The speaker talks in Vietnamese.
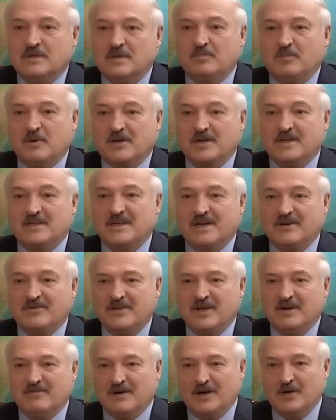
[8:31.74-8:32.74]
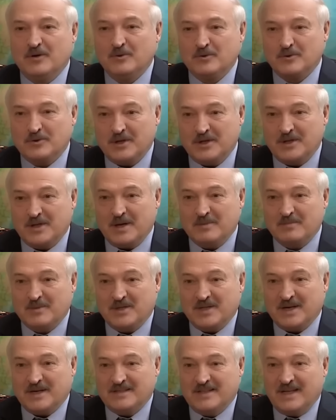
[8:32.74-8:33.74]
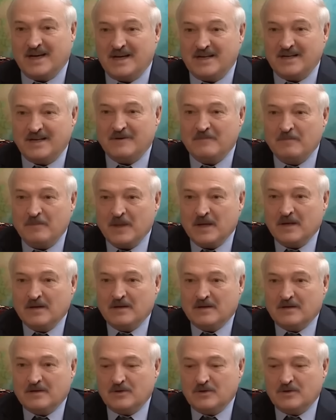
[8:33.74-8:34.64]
Và việc Belarus không kích hoạt hệ thống phòng không của mình